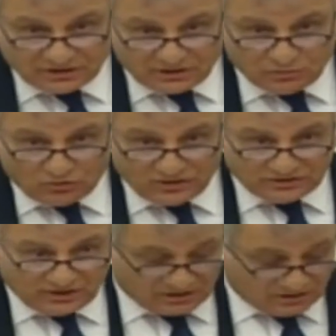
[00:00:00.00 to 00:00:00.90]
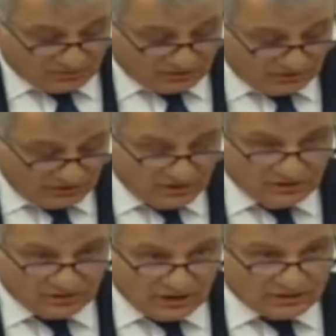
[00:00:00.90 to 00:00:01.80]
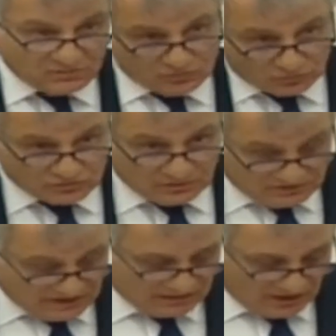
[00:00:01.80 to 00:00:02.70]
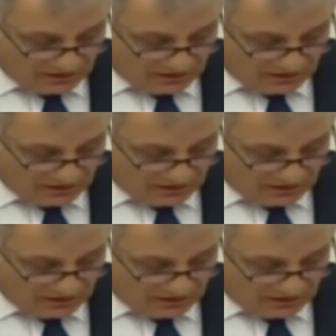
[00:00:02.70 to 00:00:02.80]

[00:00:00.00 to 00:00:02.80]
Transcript: 2017 rakamı. Yani Rusya bizden daha